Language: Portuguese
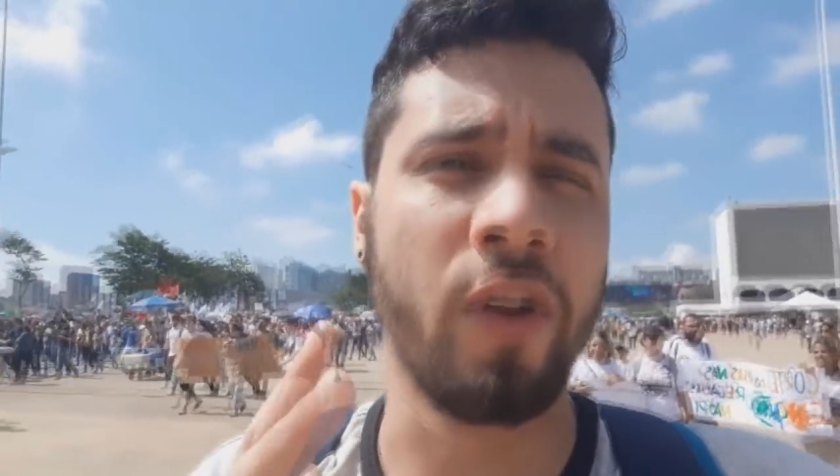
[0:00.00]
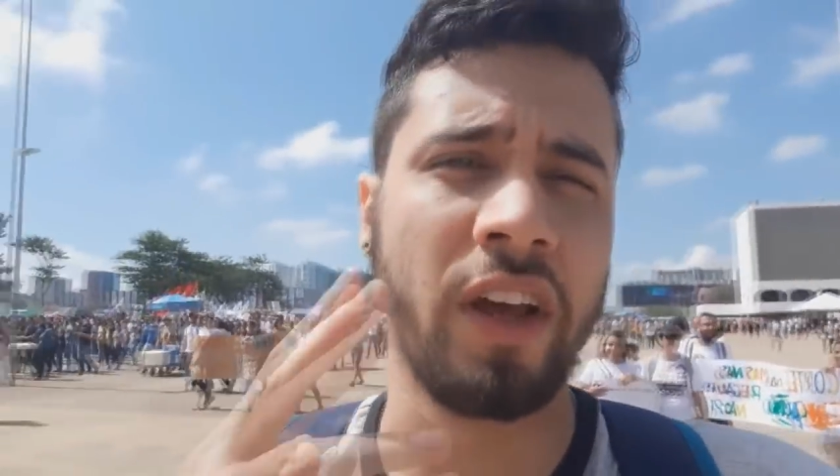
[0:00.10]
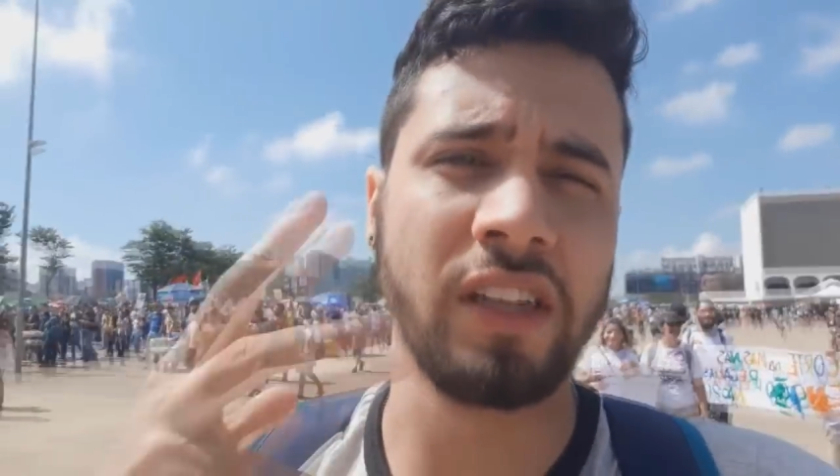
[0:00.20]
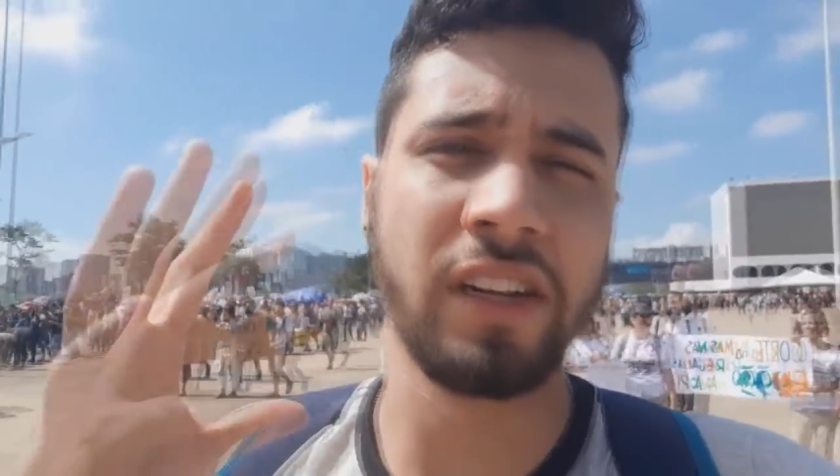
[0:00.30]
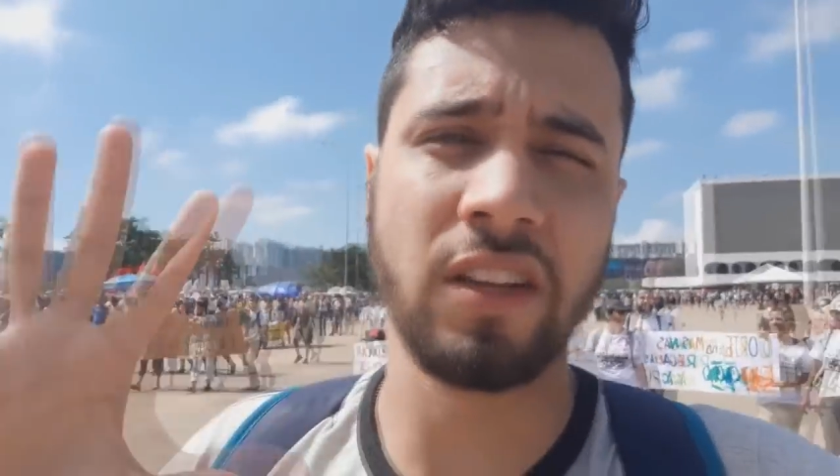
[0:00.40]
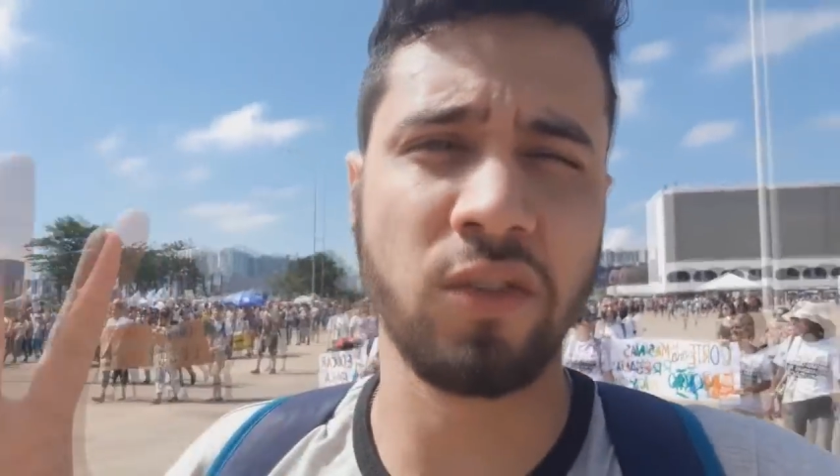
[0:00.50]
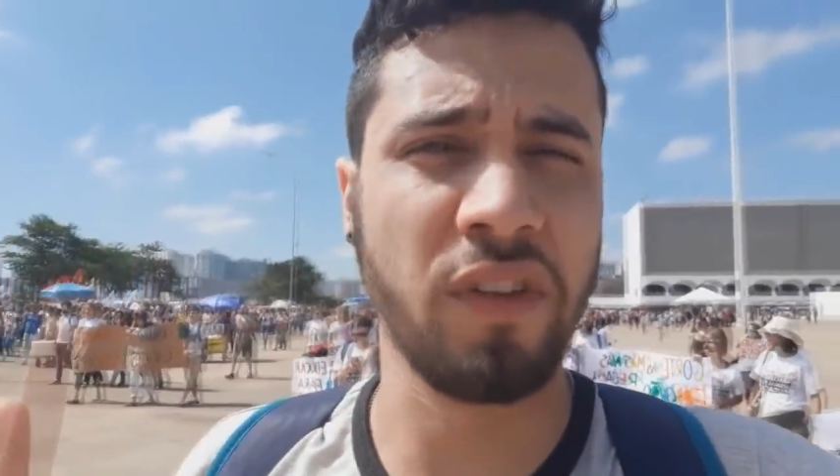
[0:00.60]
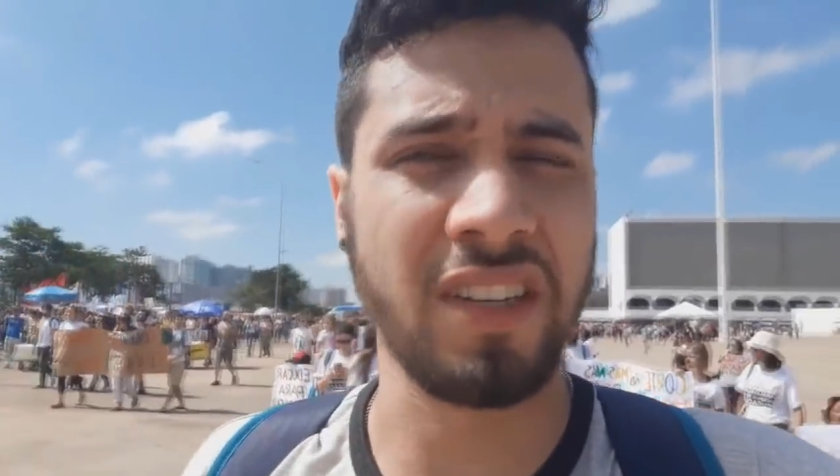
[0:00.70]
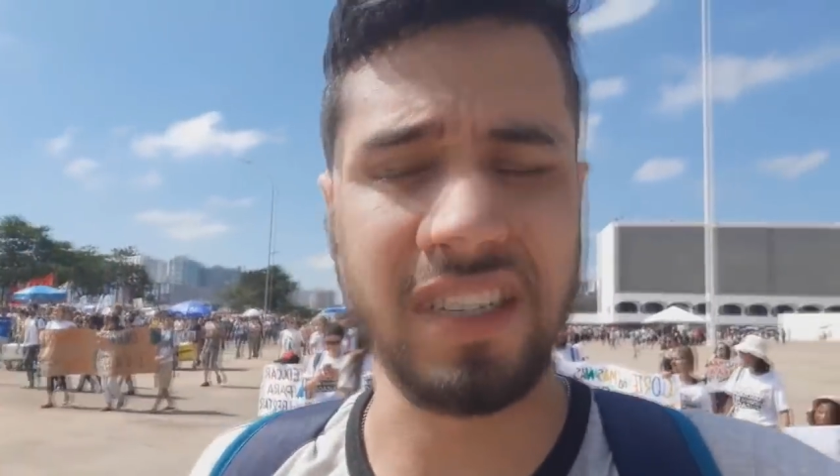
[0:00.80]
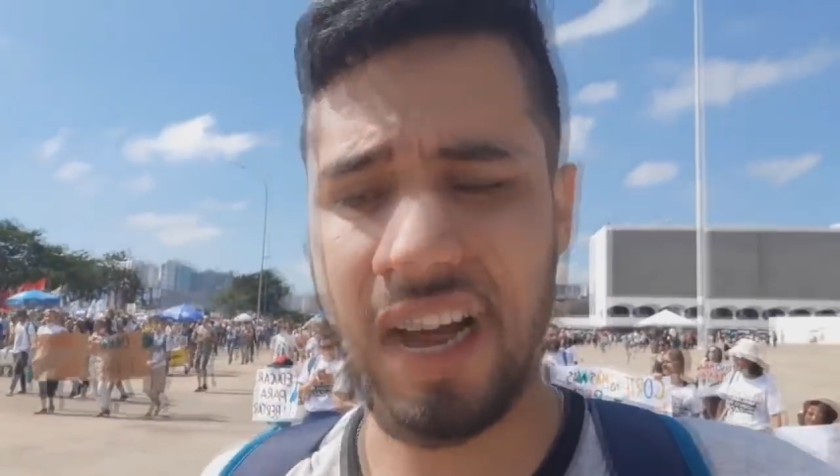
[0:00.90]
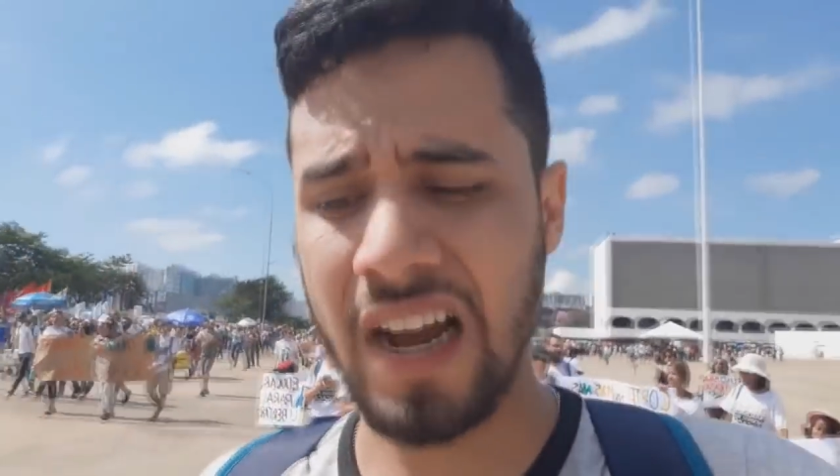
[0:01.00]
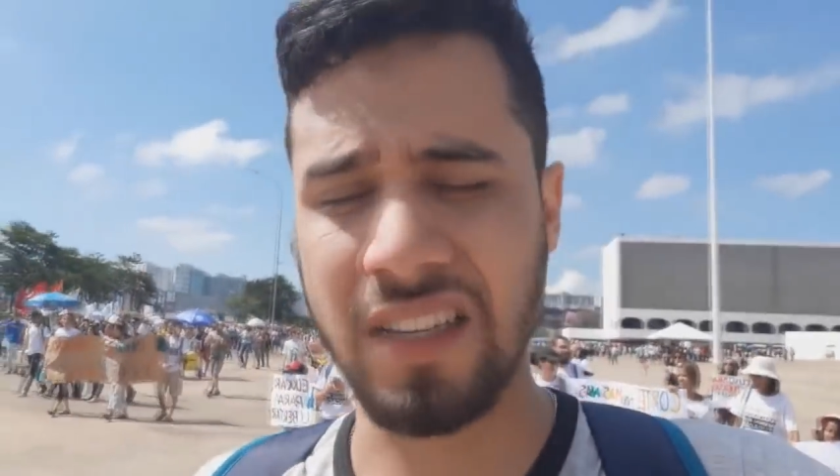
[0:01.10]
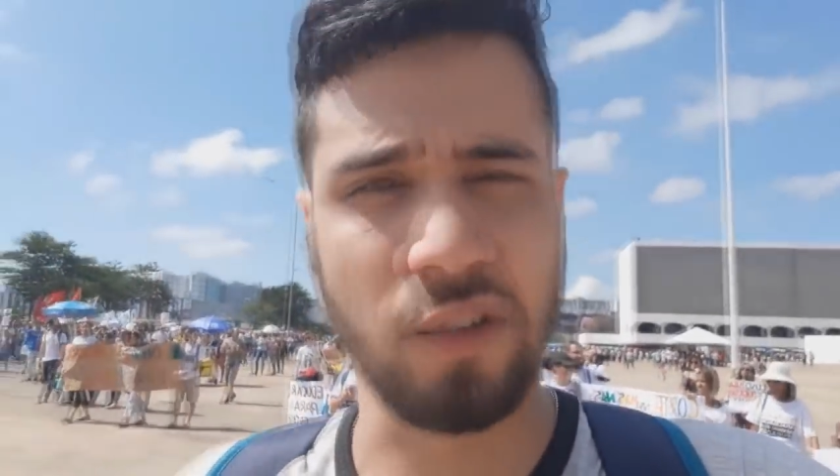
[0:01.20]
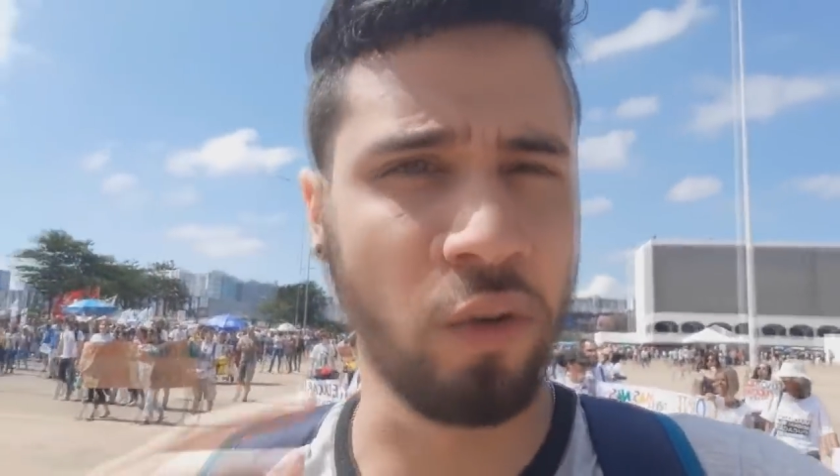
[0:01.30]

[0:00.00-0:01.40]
né, das universidades,